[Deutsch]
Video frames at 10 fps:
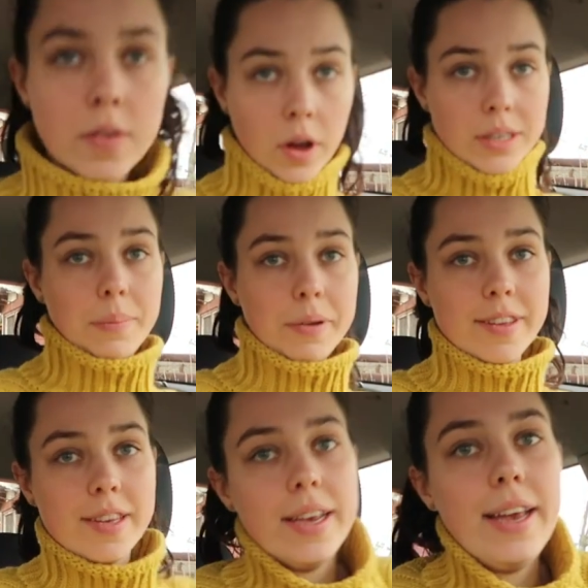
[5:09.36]
So, ich
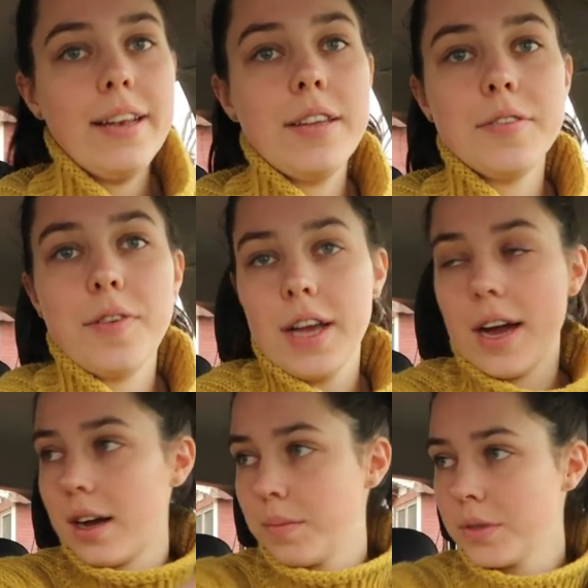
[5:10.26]
habe jetzt endlich
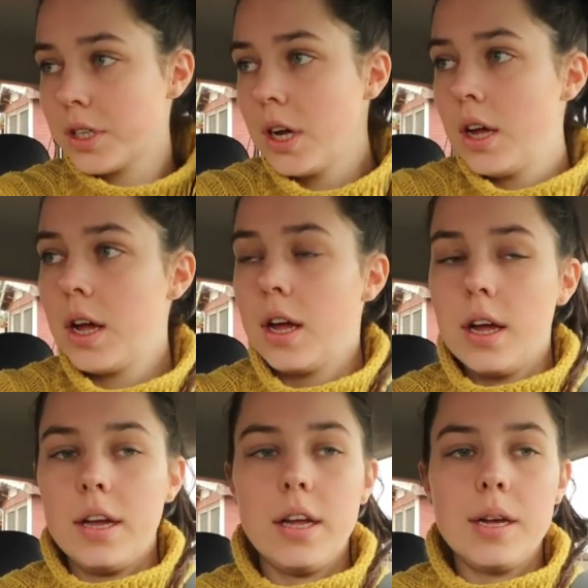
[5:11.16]
Feierabend.
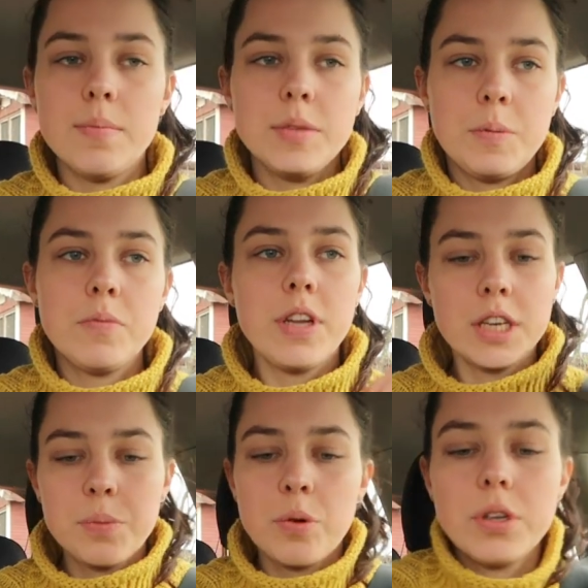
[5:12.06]
Ähm, ich bin
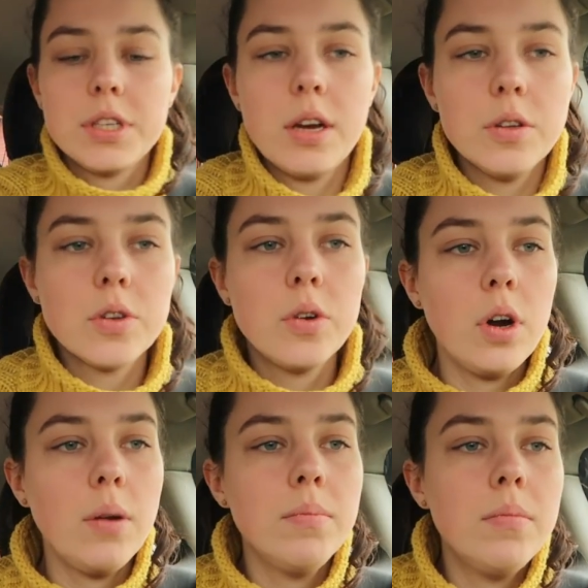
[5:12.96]
wieder nicht pünktlich
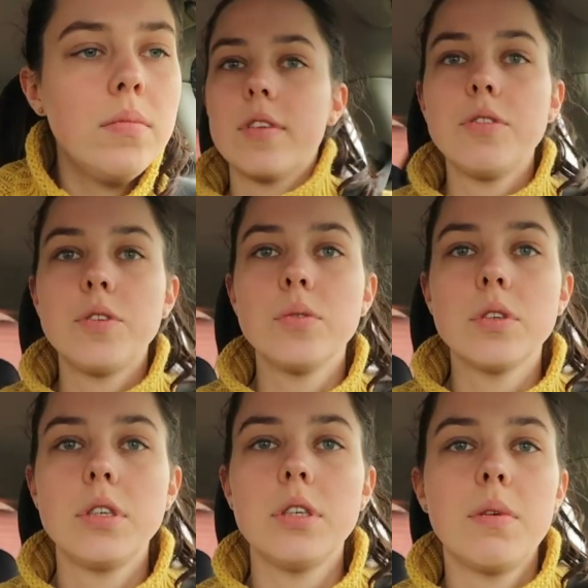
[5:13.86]
rausgekommen. Jetzt darf ich
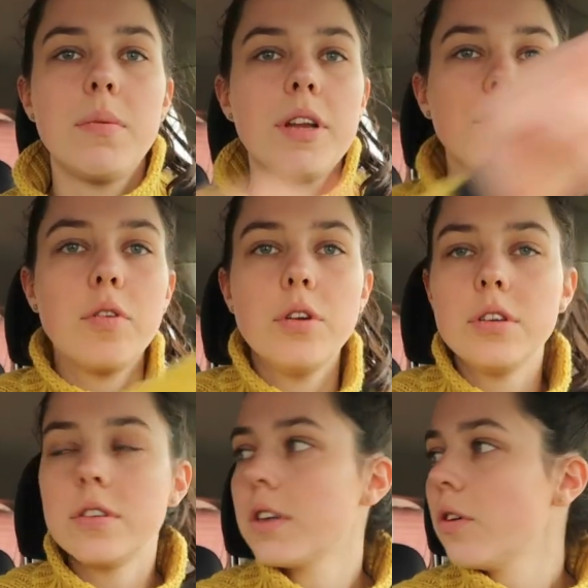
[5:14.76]
nur noch hier bei meiner
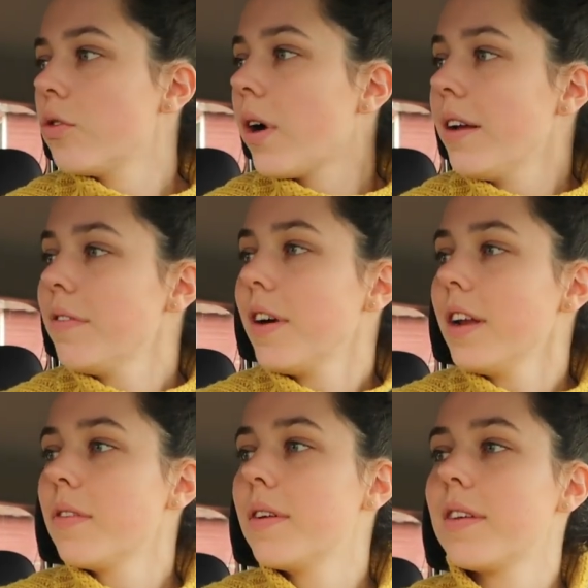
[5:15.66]
Freundin ins Auto
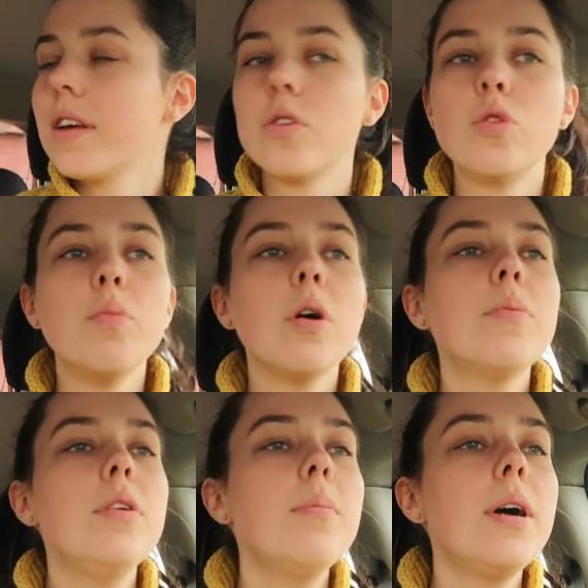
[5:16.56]
reinfahren. Das wäre jetzt eher
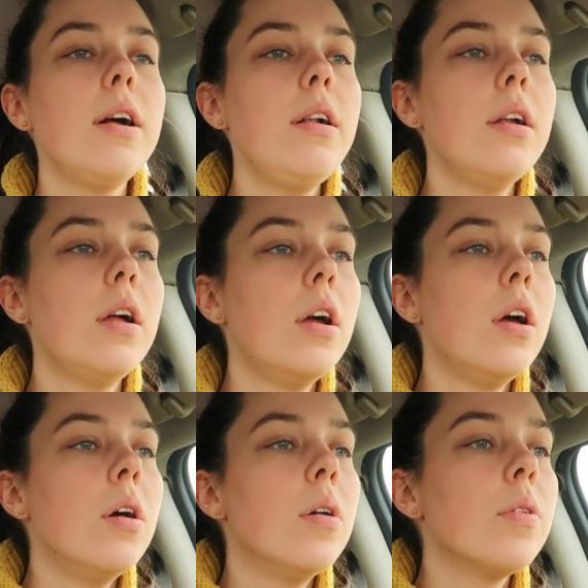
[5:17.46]
suboptimal.
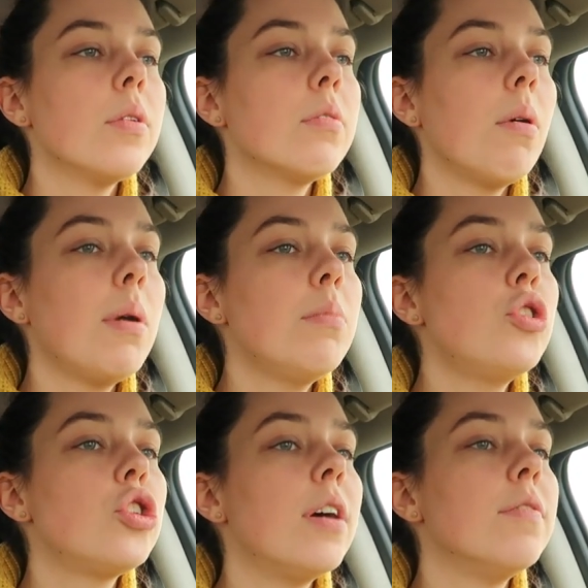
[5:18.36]
Und auch nicht bei
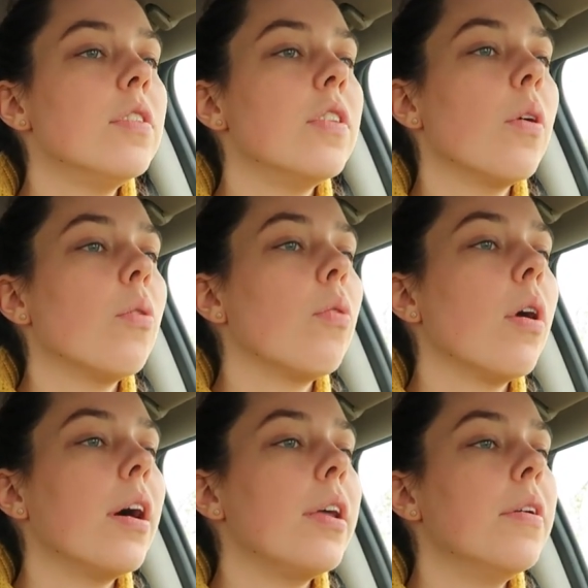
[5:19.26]
meinem Chef ins
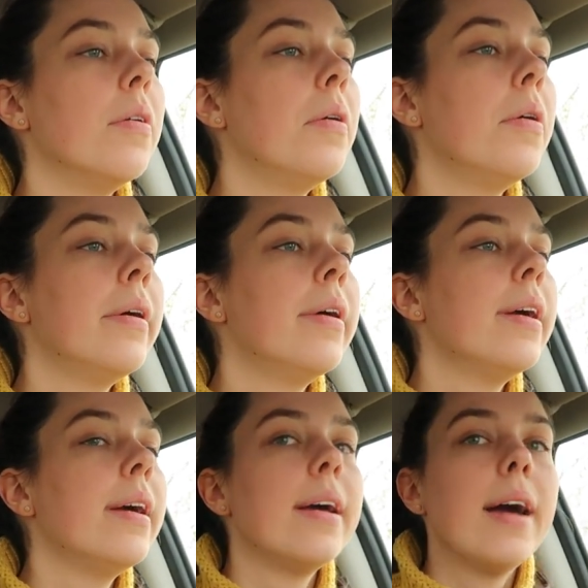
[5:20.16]
Auto rein.
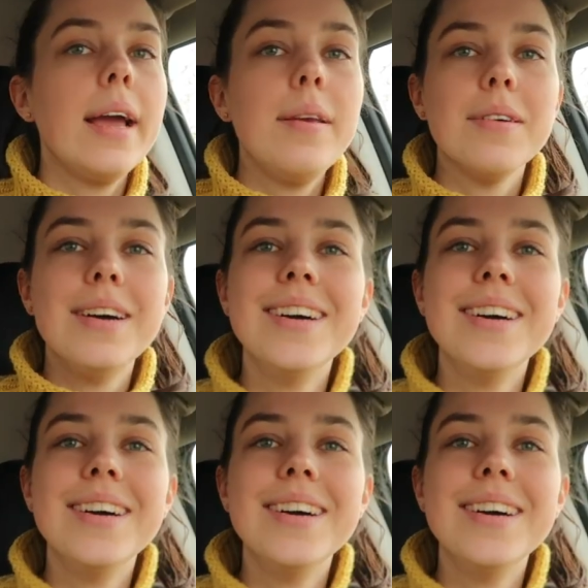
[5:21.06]
Hi.